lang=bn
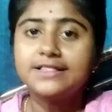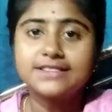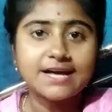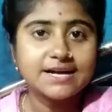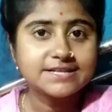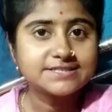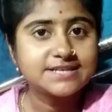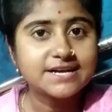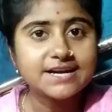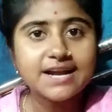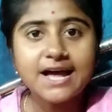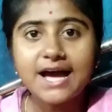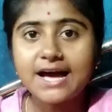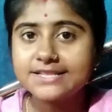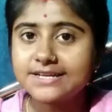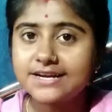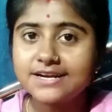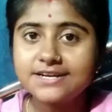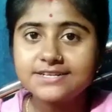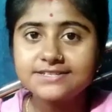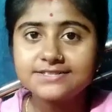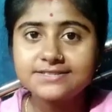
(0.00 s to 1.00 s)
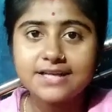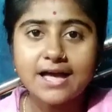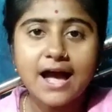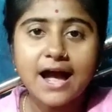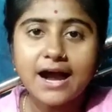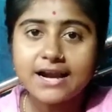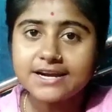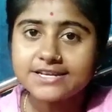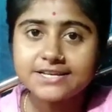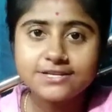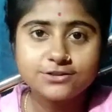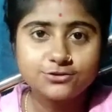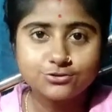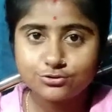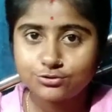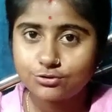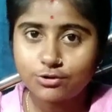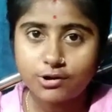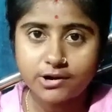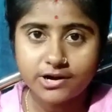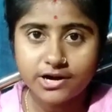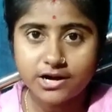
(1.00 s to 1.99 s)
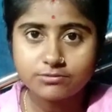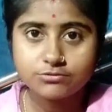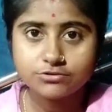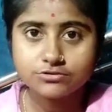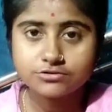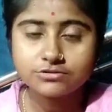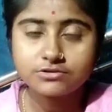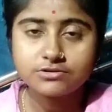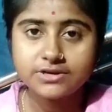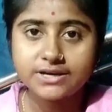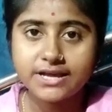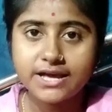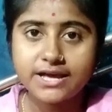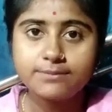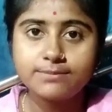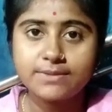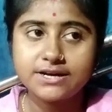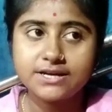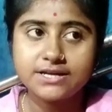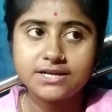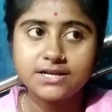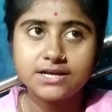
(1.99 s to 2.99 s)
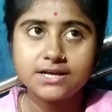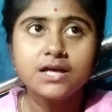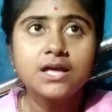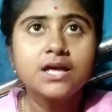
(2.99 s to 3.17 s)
তাছাড়া আদার্স আর কিছু করার মতন নেই মানে